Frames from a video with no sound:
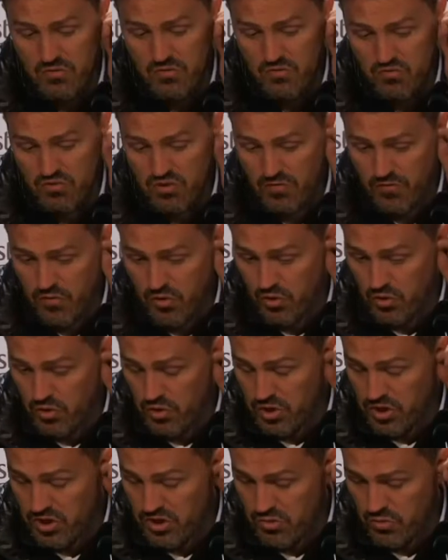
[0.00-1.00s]
nous avons
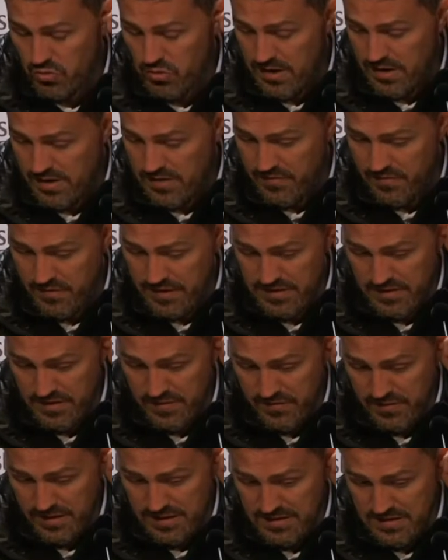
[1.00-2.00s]
eu trois face
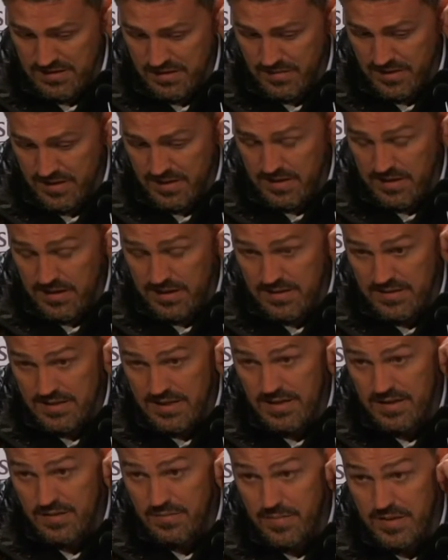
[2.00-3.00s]
à face avec les
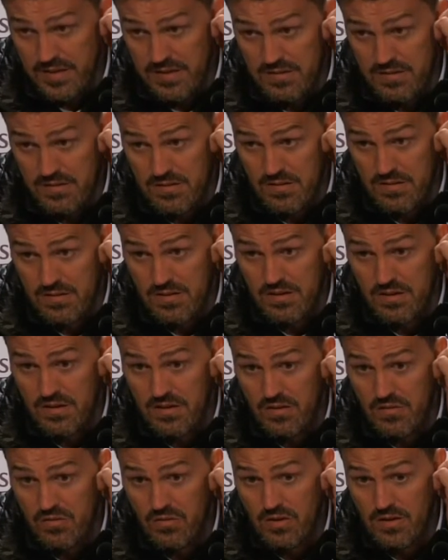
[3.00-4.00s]
gardiens adverses
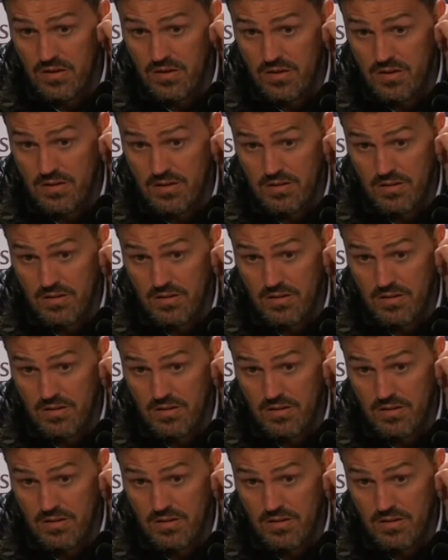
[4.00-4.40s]
et on a,